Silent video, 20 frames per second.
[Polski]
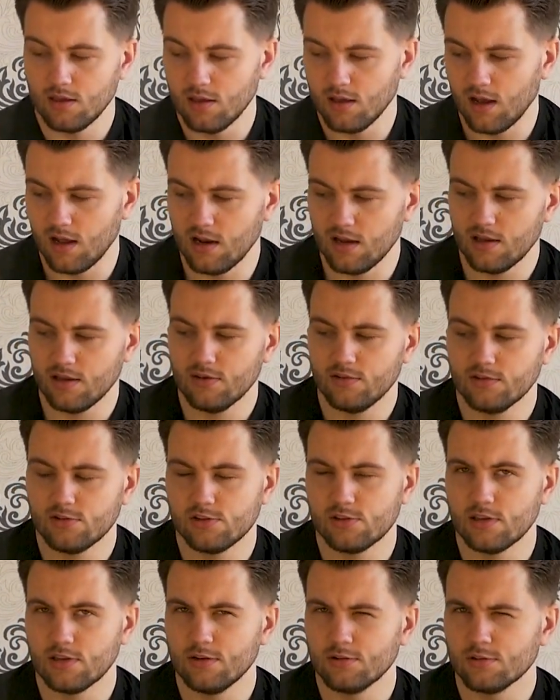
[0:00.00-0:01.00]
E, ale
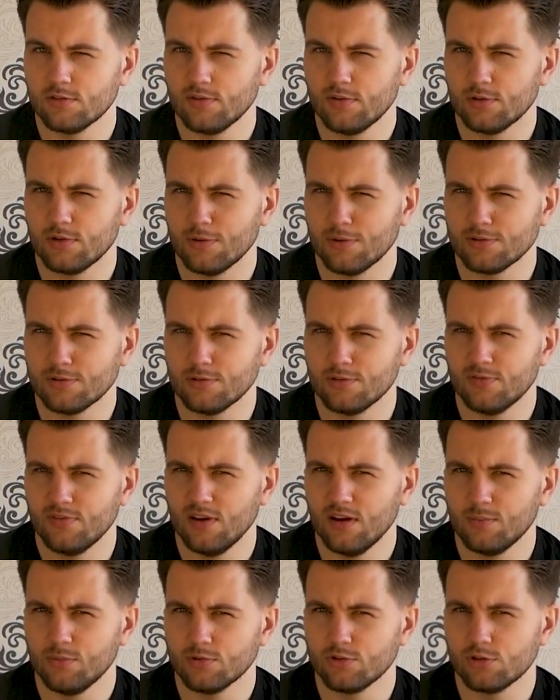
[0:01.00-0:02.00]
z tego co wiem, chyba są
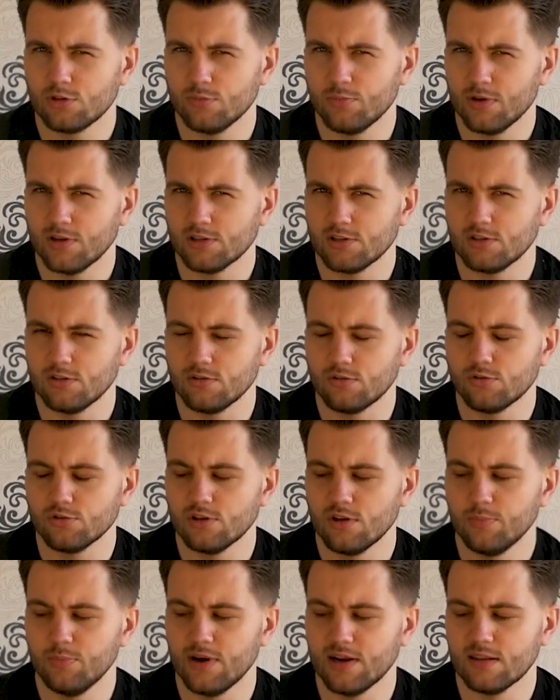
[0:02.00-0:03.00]
dwie albo trzy
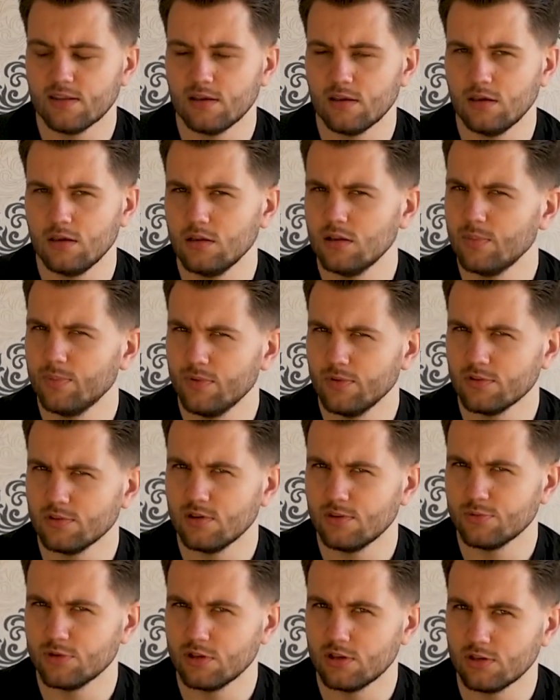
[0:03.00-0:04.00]
różne partie i na pewno
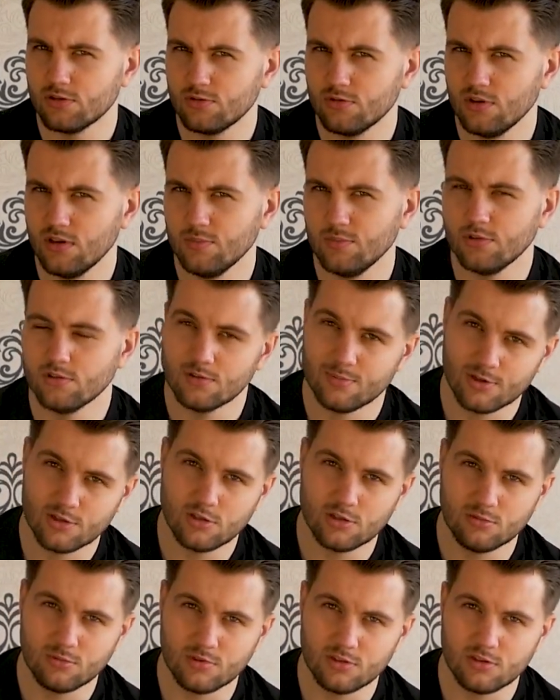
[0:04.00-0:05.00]
sobie przetestujemy i
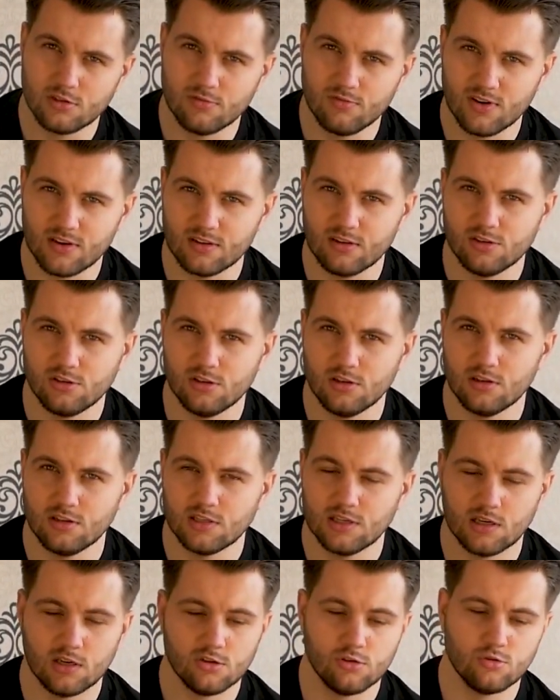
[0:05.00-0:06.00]
zobaczymy, czy faktycznie
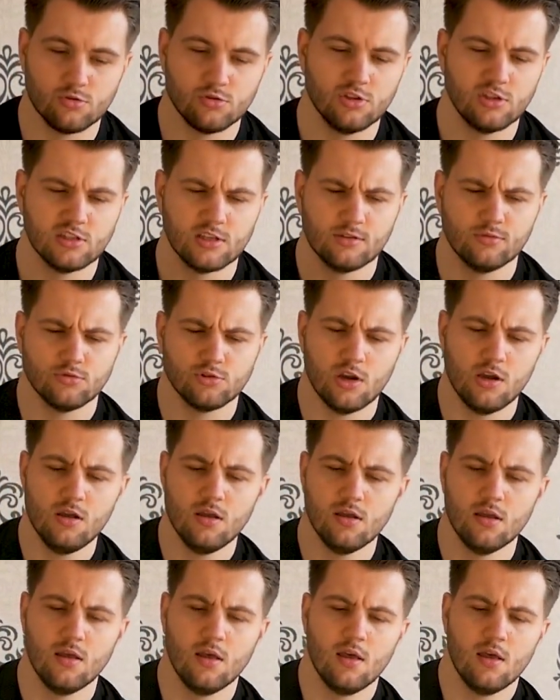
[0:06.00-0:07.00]
jest jakaś różnica duża.
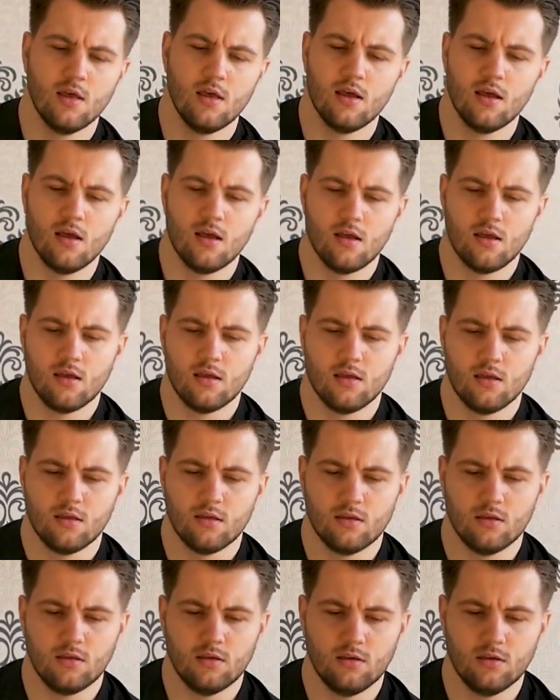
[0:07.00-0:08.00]

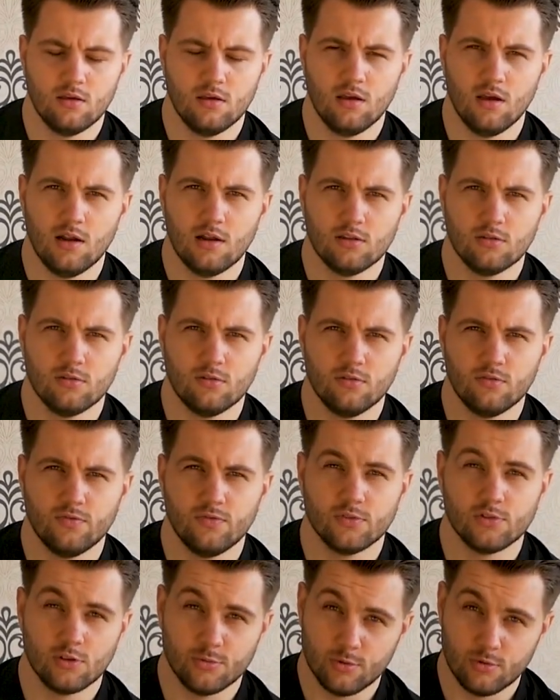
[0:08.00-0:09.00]
E, ale to
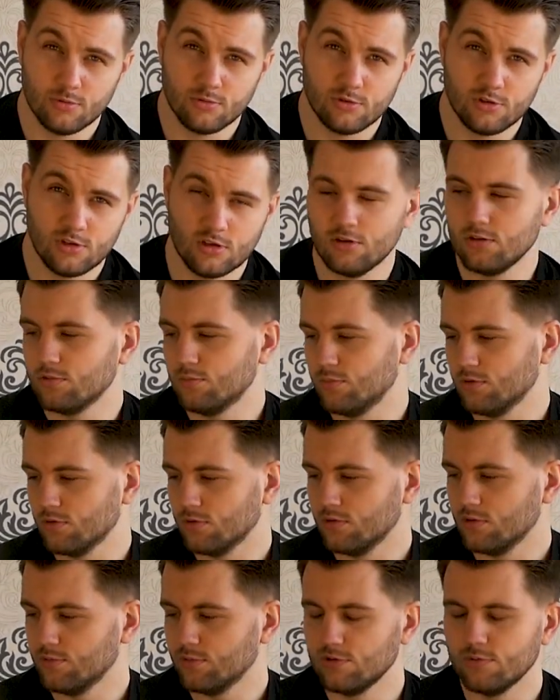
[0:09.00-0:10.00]
w osobnym odcinku,
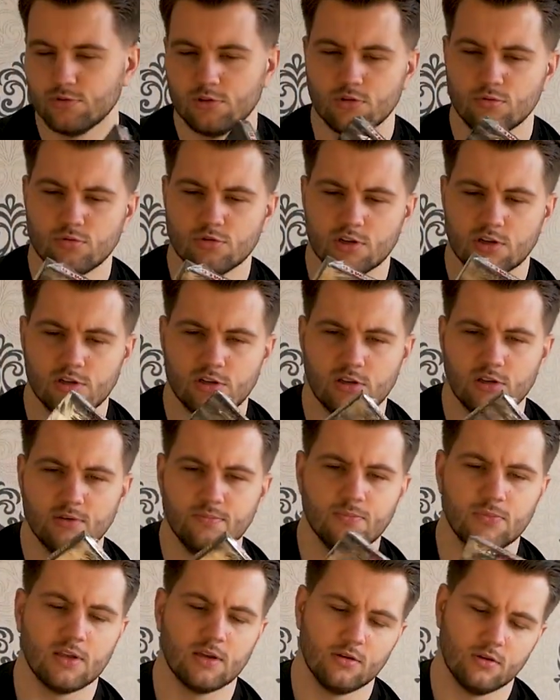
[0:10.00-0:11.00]
bo nie będziemy przedłużać nie?
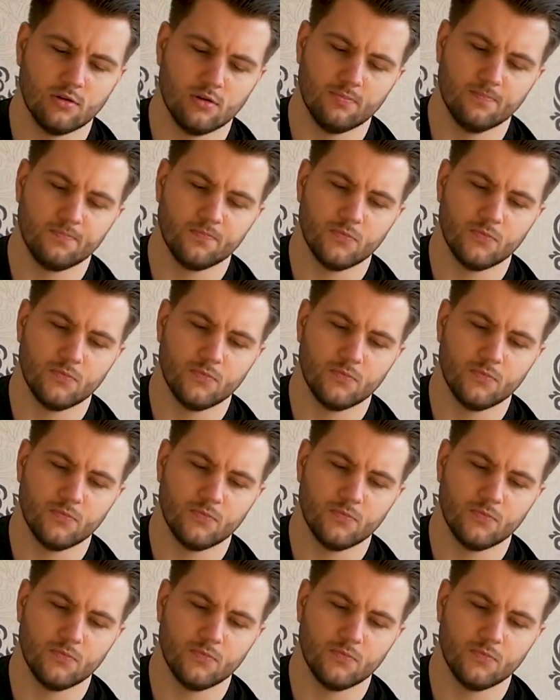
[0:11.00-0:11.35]
tego.